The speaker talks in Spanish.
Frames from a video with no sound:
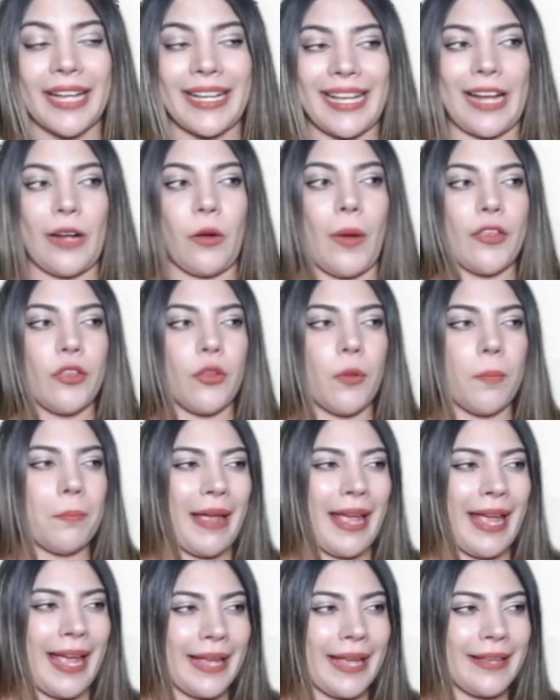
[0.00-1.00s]
Que cuando
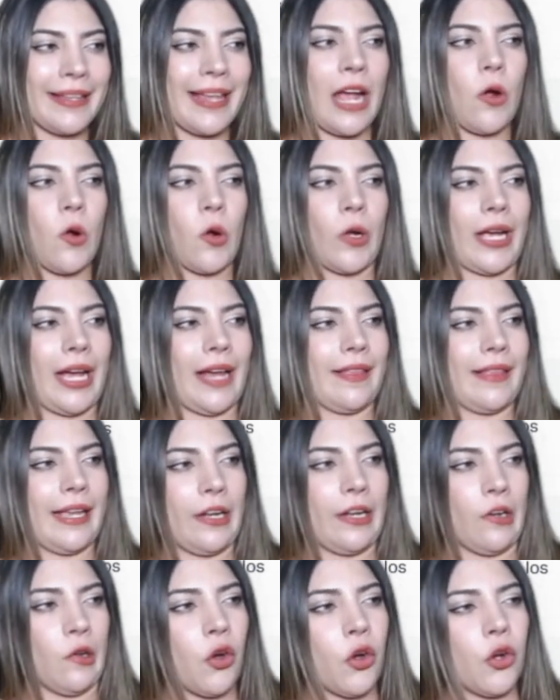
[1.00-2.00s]
Peña o
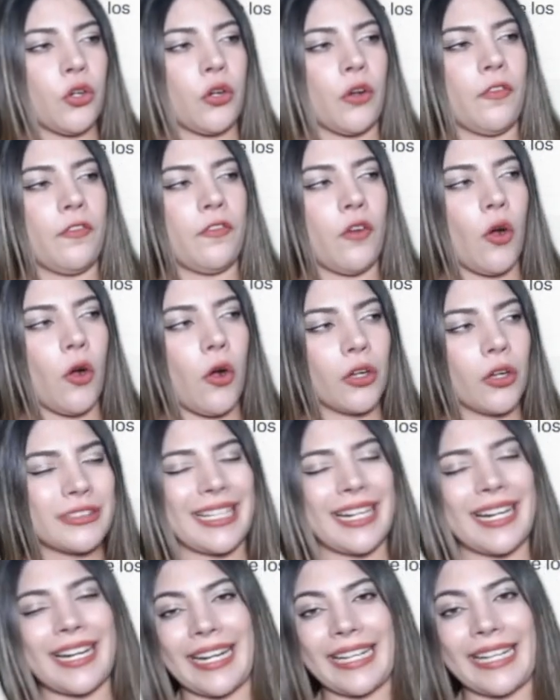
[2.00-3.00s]
Calderón o
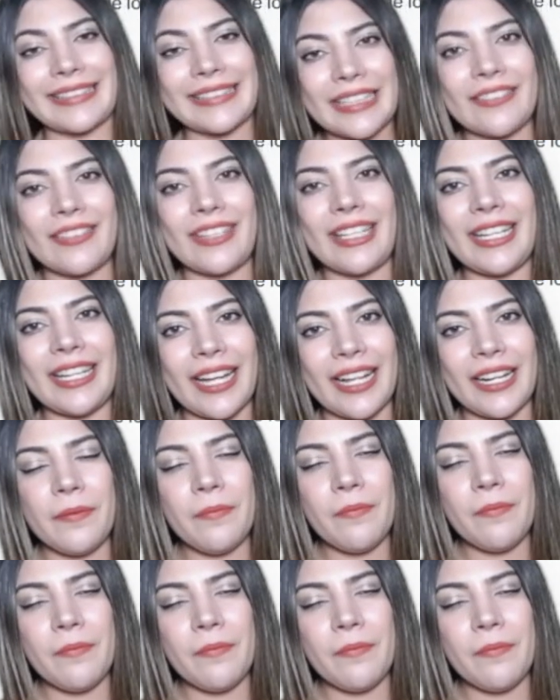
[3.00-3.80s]
Fox recibían